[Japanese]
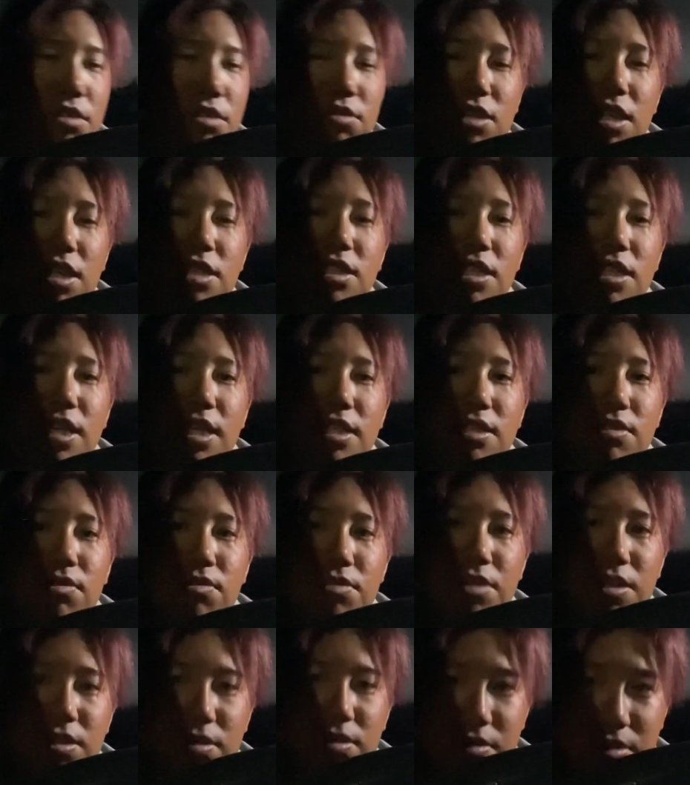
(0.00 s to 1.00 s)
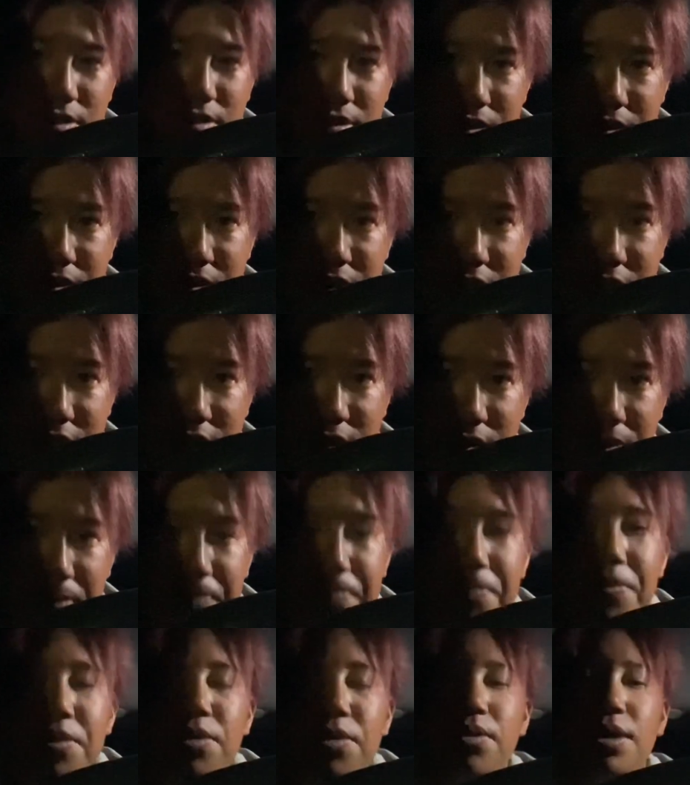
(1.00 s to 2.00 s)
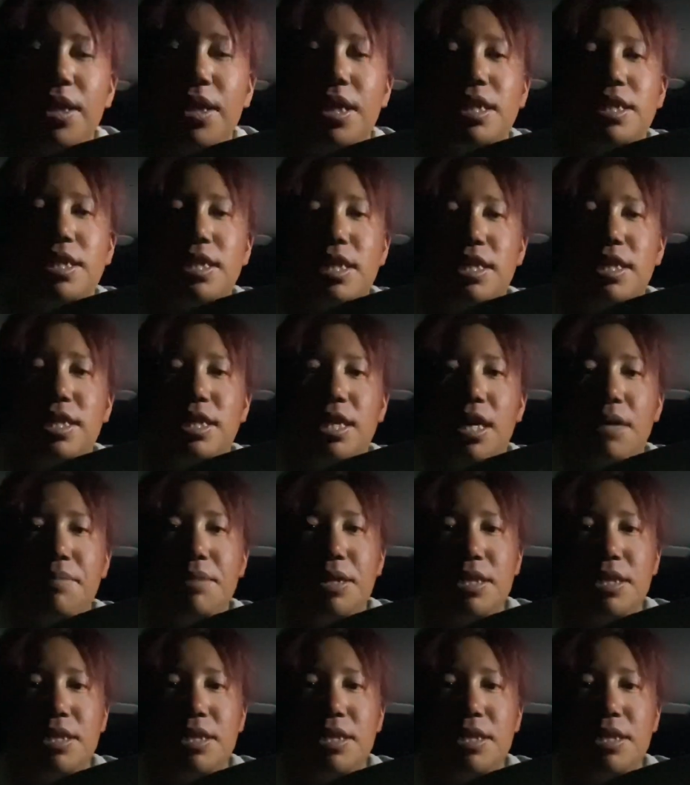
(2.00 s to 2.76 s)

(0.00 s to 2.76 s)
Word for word: そして4月本日の19日のお話でした。